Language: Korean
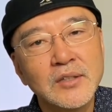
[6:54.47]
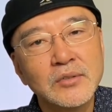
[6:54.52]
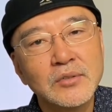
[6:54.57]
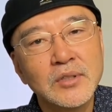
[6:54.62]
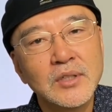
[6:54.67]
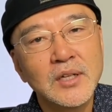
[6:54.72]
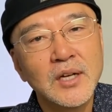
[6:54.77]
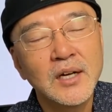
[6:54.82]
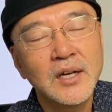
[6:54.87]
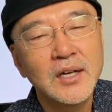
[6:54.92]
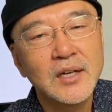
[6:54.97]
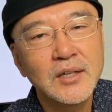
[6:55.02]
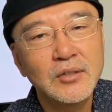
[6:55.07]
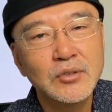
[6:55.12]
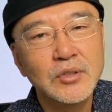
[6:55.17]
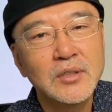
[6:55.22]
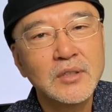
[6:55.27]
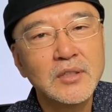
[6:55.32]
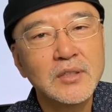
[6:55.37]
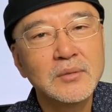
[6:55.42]
우리가 하고
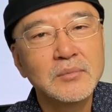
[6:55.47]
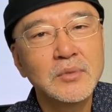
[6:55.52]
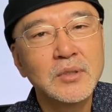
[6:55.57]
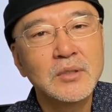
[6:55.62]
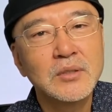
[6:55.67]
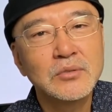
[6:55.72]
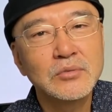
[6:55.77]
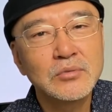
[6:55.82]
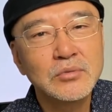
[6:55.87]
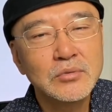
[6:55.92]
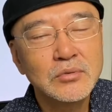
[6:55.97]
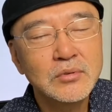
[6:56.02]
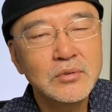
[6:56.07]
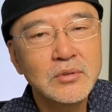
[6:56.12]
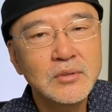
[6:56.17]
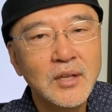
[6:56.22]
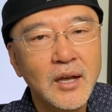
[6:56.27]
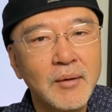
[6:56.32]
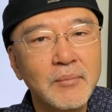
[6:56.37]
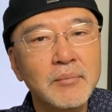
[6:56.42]
있는 뭐 술,
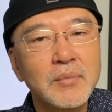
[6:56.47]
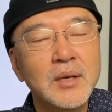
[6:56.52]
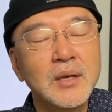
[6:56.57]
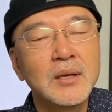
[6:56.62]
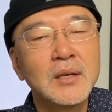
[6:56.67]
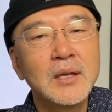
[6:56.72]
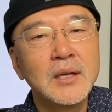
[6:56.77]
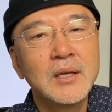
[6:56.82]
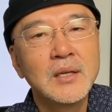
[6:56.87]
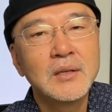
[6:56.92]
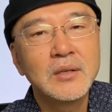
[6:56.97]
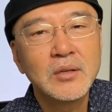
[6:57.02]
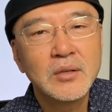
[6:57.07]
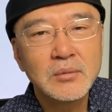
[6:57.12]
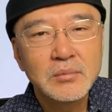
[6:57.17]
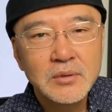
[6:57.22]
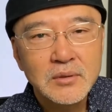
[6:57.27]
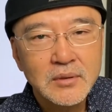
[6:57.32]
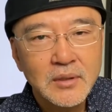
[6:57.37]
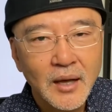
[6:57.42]
담배.
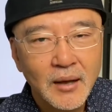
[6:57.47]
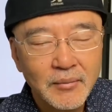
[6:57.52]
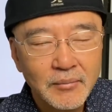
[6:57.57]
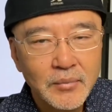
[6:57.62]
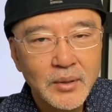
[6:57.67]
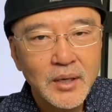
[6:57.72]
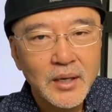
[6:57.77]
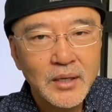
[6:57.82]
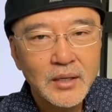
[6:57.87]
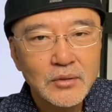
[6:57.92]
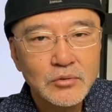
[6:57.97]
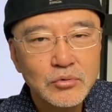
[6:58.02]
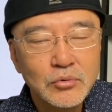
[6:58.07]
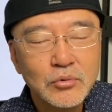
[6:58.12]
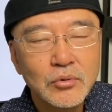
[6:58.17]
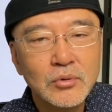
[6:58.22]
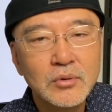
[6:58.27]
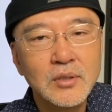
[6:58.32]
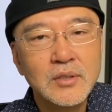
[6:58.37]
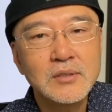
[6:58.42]
여러분 담배
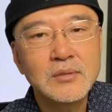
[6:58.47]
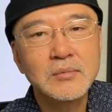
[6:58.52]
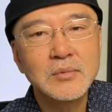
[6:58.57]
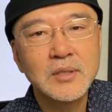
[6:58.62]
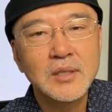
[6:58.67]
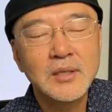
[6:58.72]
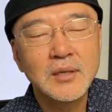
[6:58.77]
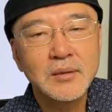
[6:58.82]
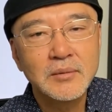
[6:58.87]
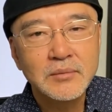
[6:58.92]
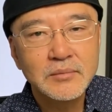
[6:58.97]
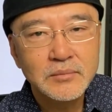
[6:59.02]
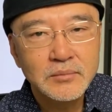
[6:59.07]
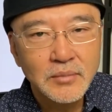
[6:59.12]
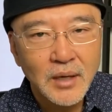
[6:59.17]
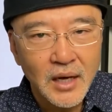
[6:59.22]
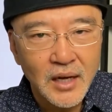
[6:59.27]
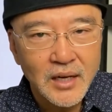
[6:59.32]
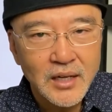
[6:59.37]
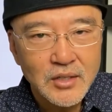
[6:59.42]
중독되어 있습니까?
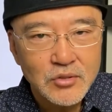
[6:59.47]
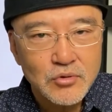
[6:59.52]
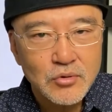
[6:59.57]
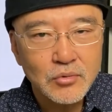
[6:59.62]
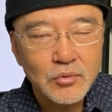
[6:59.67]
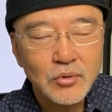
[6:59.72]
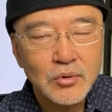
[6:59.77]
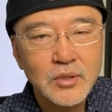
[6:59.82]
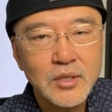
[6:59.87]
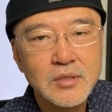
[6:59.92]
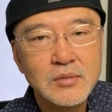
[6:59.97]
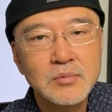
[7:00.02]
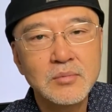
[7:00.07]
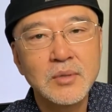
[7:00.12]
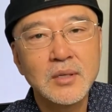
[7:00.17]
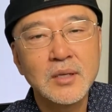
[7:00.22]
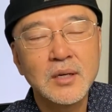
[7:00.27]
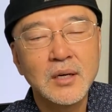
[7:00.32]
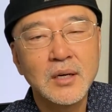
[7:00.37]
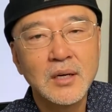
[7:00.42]
마약에 중독되어
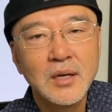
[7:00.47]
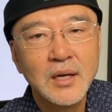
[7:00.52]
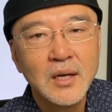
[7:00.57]
있습니까?